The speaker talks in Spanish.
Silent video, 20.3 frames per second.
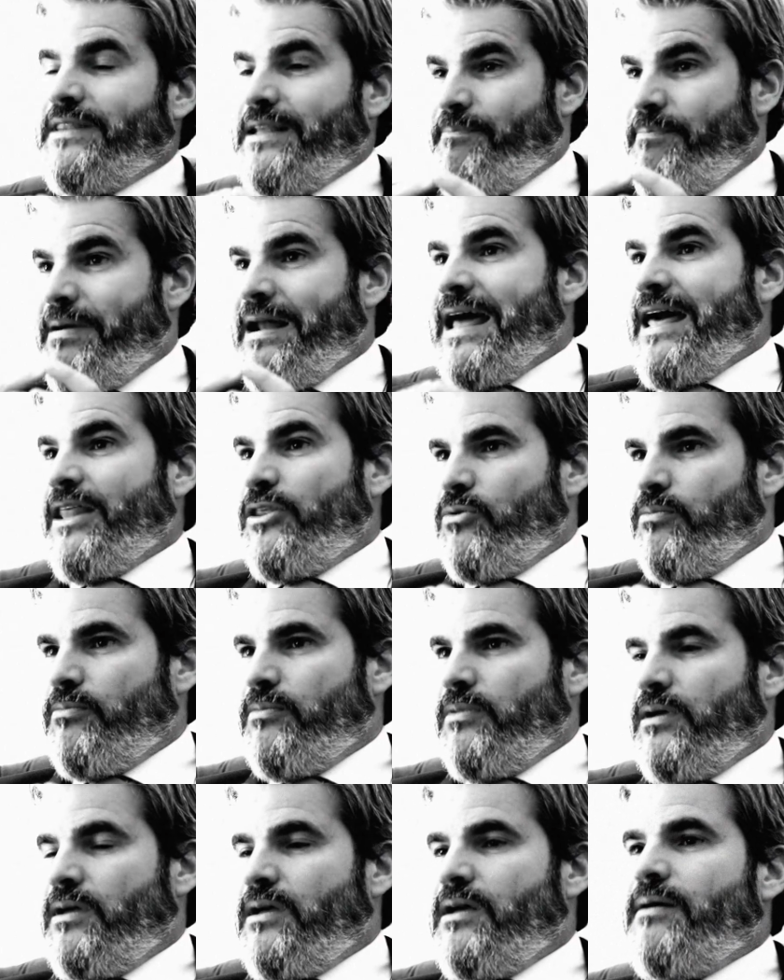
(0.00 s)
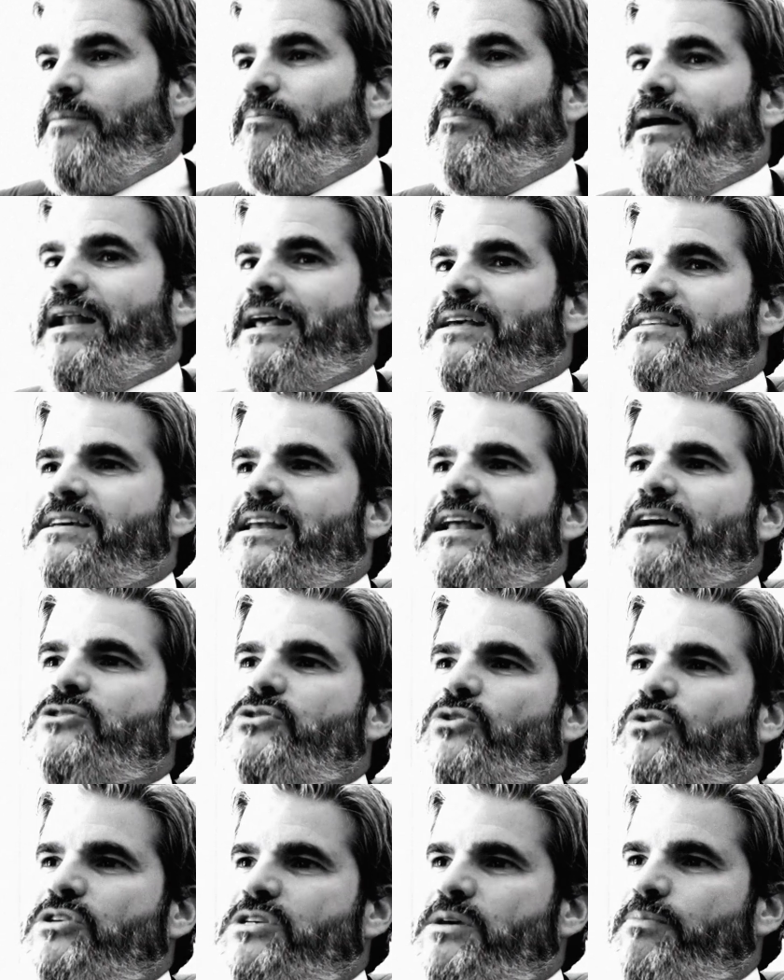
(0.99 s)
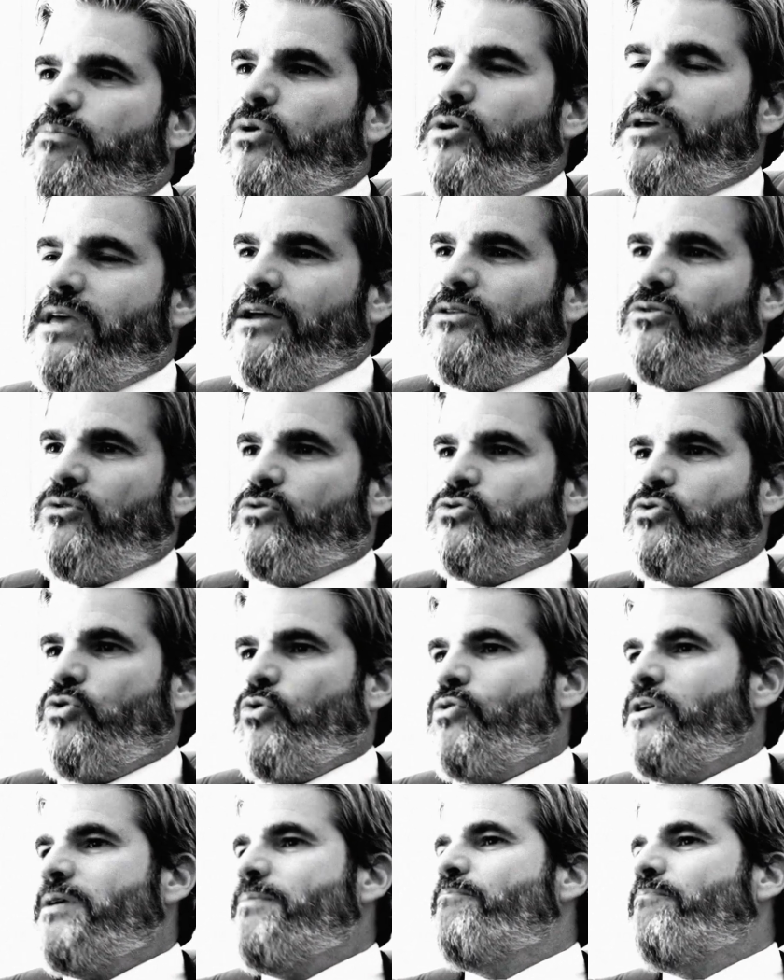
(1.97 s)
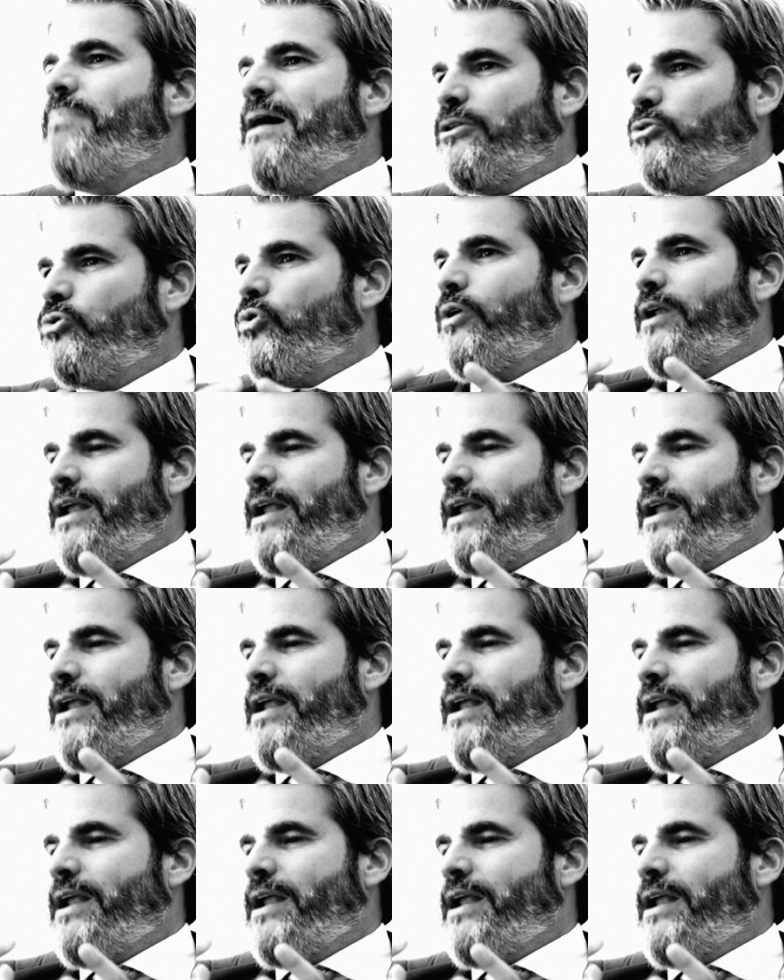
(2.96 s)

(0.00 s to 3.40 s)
de Palladium para hacer acciones y proyectos con un impacto